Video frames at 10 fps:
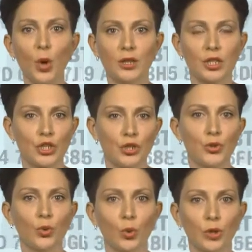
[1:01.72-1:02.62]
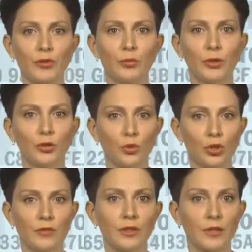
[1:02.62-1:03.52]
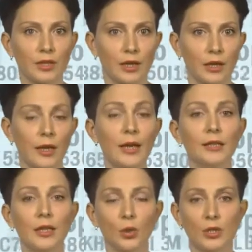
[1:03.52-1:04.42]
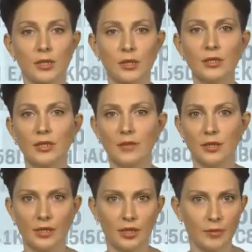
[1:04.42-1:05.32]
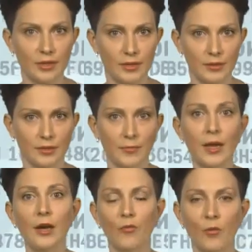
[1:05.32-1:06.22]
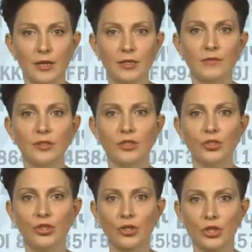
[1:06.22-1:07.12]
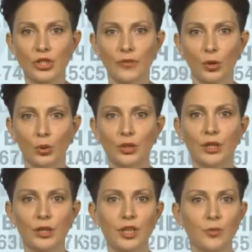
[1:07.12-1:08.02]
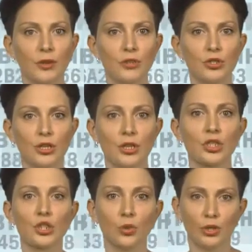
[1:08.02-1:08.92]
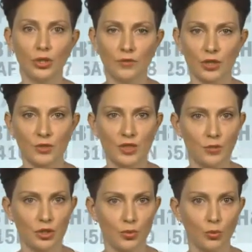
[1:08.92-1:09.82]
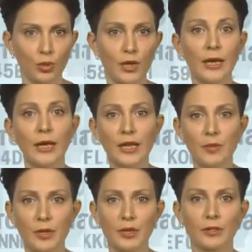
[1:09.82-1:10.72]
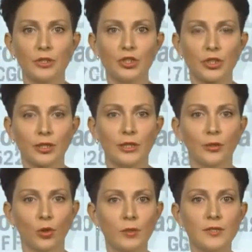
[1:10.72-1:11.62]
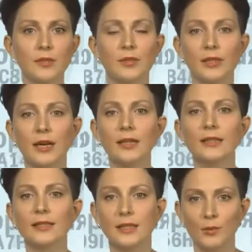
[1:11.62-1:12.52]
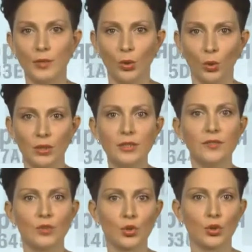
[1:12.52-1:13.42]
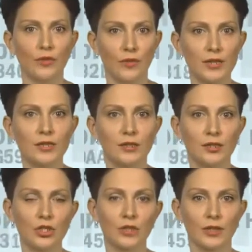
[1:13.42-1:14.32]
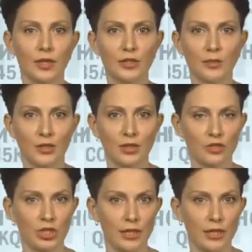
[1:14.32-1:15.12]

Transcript: по отношению к уровню предыдущего квартала на 0,9%. В марте 2014 года на рынке первичной жилой недвижимости Петербурга и пригородной черты Ленобласти предлагалось 3 миллиона 920 тысяч квадратных метров